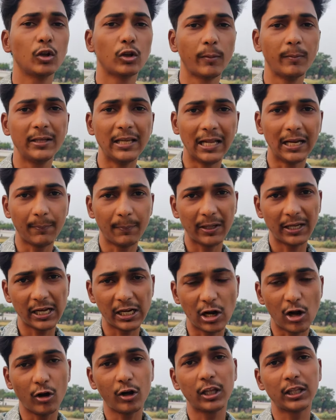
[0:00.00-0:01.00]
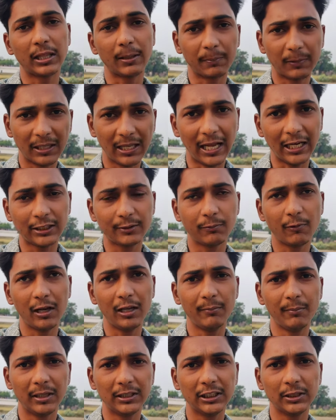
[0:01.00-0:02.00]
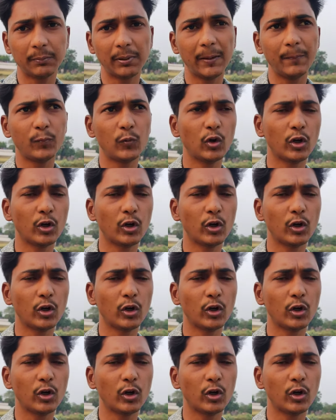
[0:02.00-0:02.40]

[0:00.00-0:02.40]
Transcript: तो अभी जाना पड़ेगा गाँव के सबसे लास्ट वाली मस्जिद पे